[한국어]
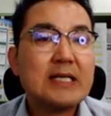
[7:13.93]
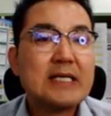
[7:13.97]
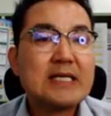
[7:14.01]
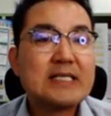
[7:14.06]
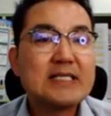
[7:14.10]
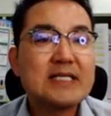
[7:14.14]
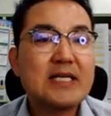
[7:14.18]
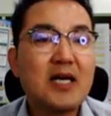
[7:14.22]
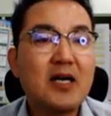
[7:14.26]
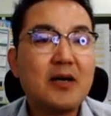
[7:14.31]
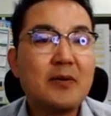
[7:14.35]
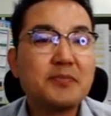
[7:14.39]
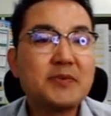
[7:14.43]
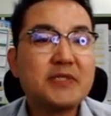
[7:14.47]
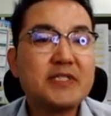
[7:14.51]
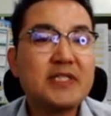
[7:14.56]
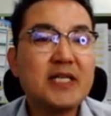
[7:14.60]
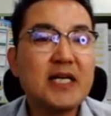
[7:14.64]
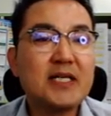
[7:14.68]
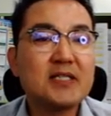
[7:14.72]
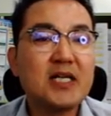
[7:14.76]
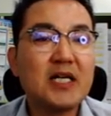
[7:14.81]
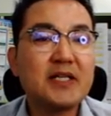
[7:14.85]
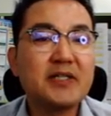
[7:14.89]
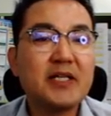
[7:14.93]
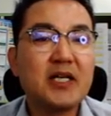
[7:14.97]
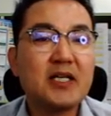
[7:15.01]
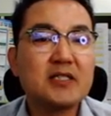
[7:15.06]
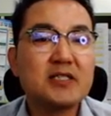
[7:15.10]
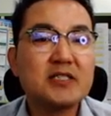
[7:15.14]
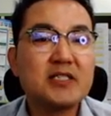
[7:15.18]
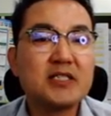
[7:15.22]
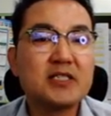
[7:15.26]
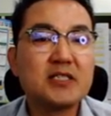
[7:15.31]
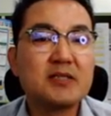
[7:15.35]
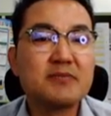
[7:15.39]
사업 진행
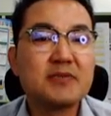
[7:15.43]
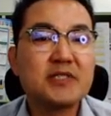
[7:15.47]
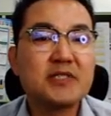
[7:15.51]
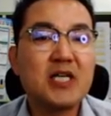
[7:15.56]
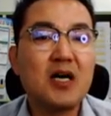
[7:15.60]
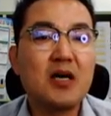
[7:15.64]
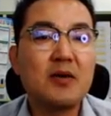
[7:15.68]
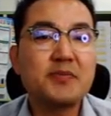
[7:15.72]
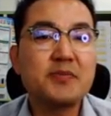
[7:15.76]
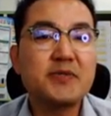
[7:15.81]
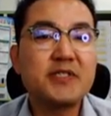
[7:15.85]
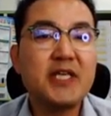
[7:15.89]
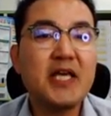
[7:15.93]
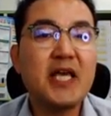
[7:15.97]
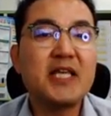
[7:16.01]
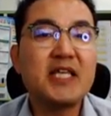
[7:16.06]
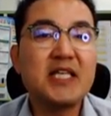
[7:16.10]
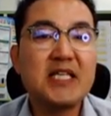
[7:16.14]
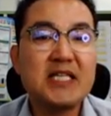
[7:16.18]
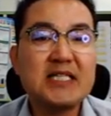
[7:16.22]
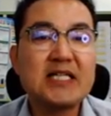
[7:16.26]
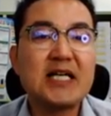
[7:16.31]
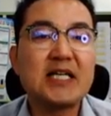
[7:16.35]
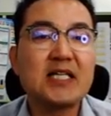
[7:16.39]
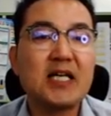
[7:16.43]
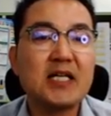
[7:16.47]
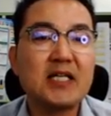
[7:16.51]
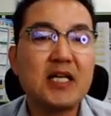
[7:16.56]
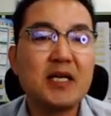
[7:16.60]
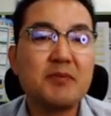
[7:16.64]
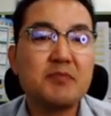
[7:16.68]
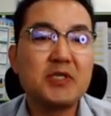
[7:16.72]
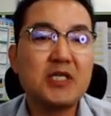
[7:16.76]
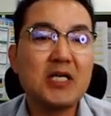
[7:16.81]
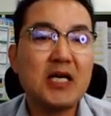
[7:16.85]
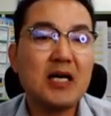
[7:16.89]
단계는 지금 사업 시행 인가
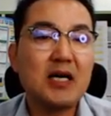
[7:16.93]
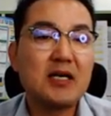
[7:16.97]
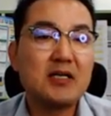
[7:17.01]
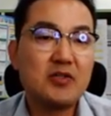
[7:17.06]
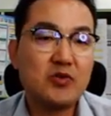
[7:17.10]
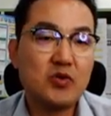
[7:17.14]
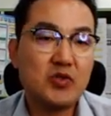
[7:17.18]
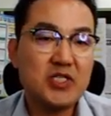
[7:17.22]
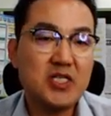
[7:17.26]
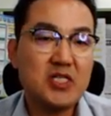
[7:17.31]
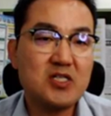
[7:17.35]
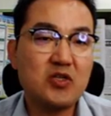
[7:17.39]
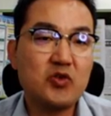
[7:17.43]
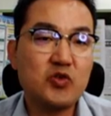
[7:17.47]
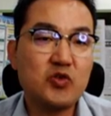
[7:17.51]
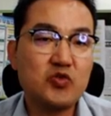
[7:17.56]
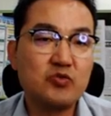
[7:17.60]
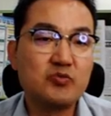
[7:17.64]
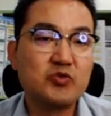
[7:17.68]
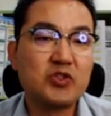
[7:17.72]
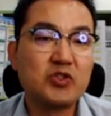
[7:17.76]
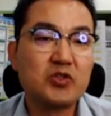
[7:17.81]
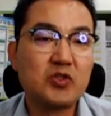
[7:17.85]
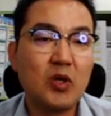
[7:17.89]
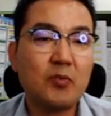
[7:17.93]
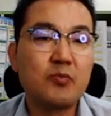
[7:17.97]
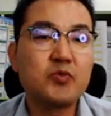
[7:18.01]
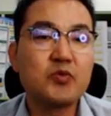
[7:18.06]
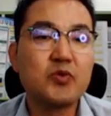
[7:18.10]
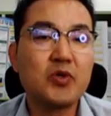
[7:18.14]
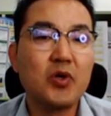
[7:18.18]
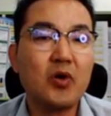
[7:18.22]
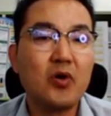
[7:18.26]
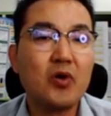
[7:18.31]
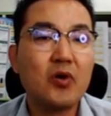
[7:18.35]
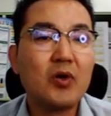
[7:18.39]
단계입니다. 그리고 실거 주문은
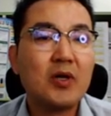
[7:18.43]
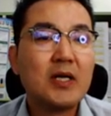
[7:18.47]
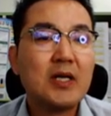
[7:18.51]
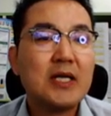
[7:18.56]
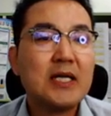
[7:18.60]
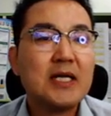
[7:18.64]
없고요.